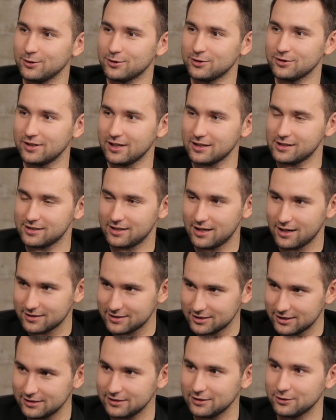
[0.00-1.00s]
Точно так же, как
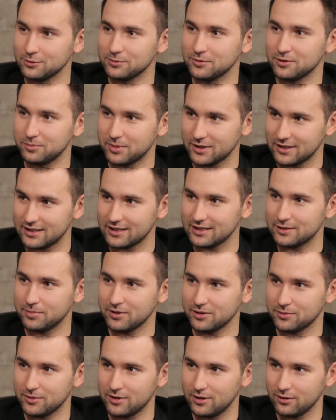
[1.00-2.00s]
сейчас я думаю про
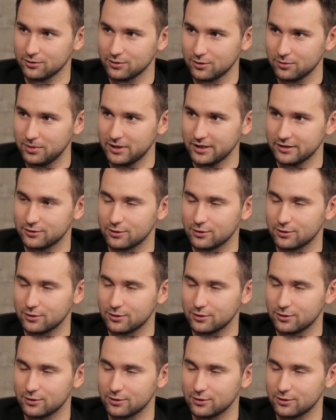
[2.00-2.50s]
3,5 миллиона рублей.